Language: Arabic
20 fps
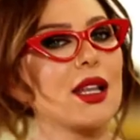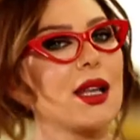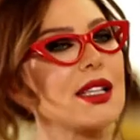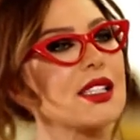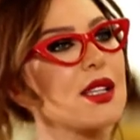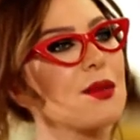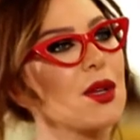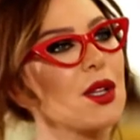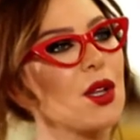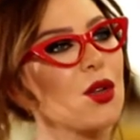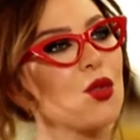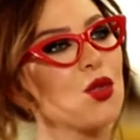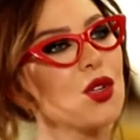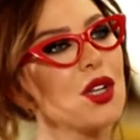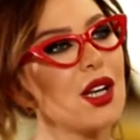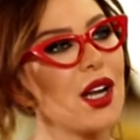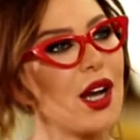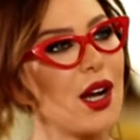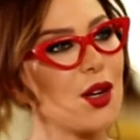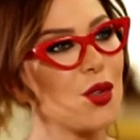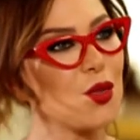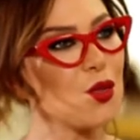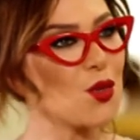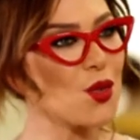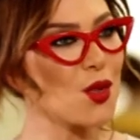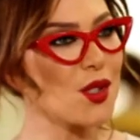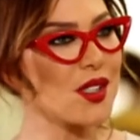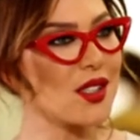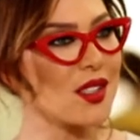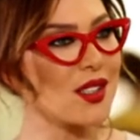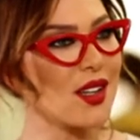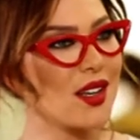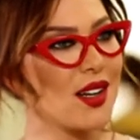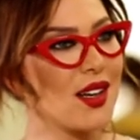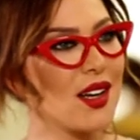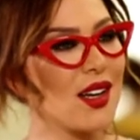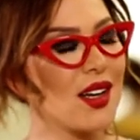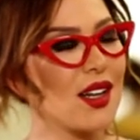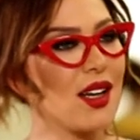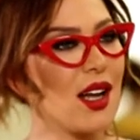يعني اذا بدنا نقول العروس
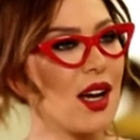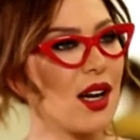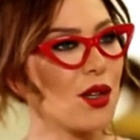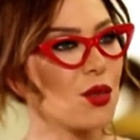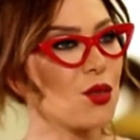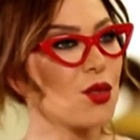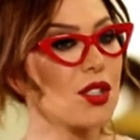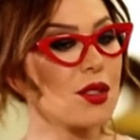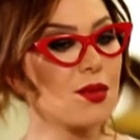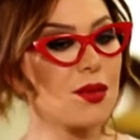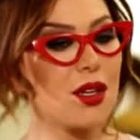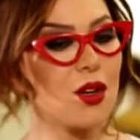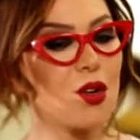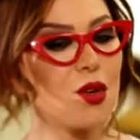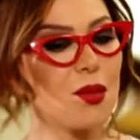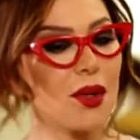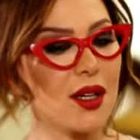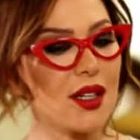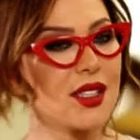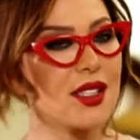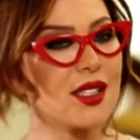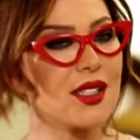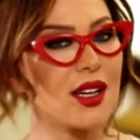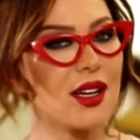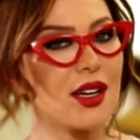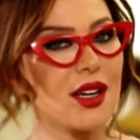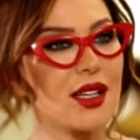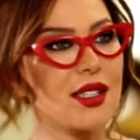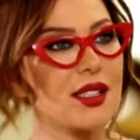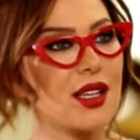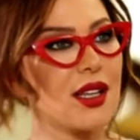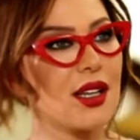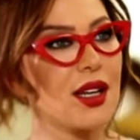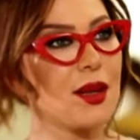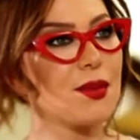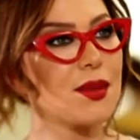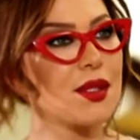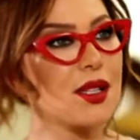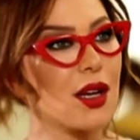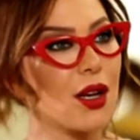العروس بيوم عرسها اذا
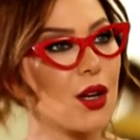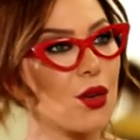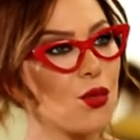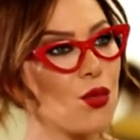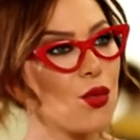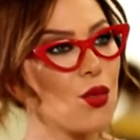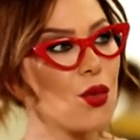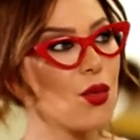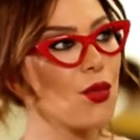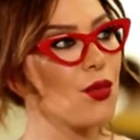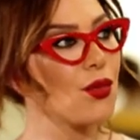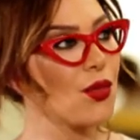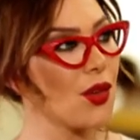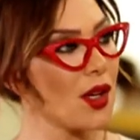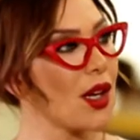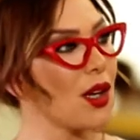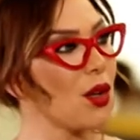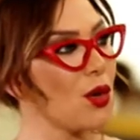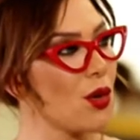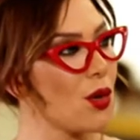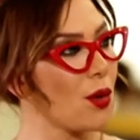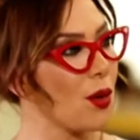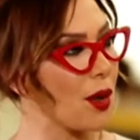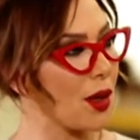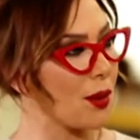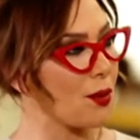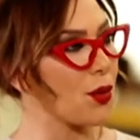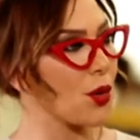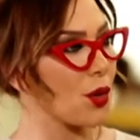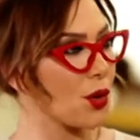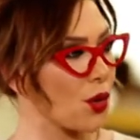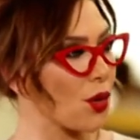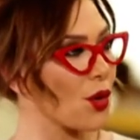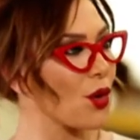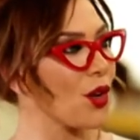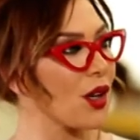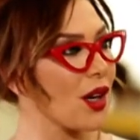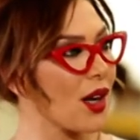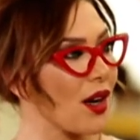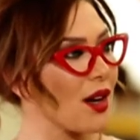لابسه كفوف في له بروتوكول